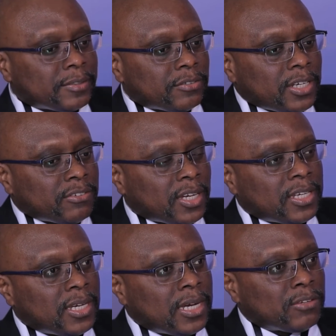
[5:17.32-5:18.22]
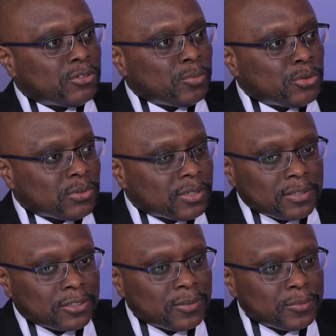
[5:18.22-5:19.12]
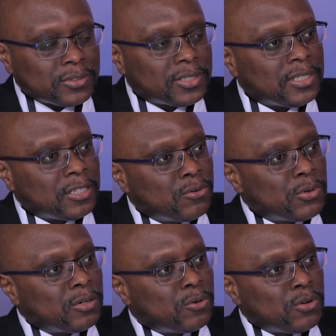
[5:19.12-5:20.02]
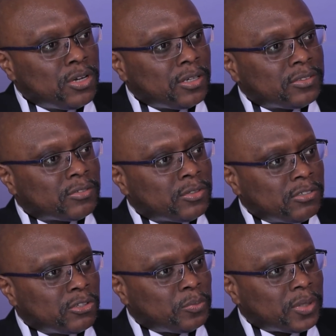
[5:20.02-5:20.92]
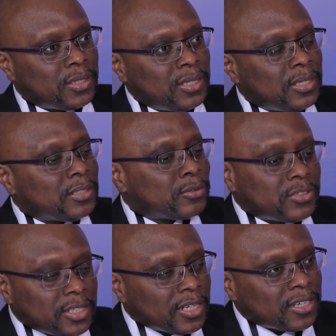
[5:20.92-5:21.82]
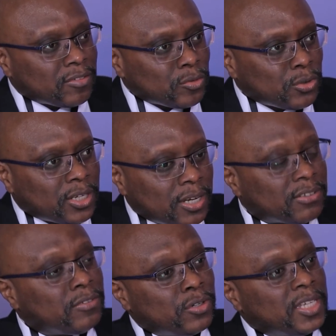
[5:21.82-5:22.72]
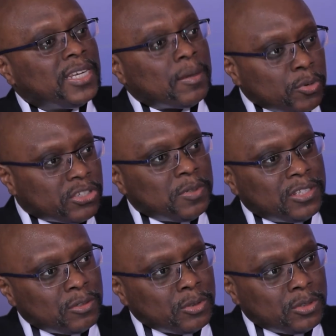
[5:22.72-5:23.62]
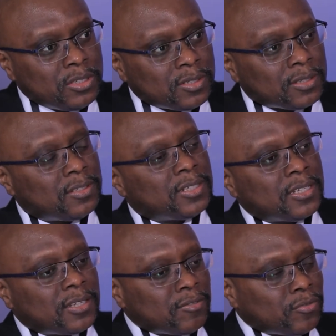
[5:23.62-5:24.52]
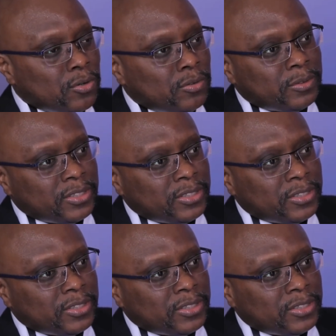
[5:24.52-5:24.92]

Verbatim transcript: chacun a son besoin. C'est comme on dit, les goûts et les couleurs, ça ne se discute pas. Donc si quelqu'un veut du cash, il faut qu'il ait la possibilité d'utiliser. Si quelqu'un veut le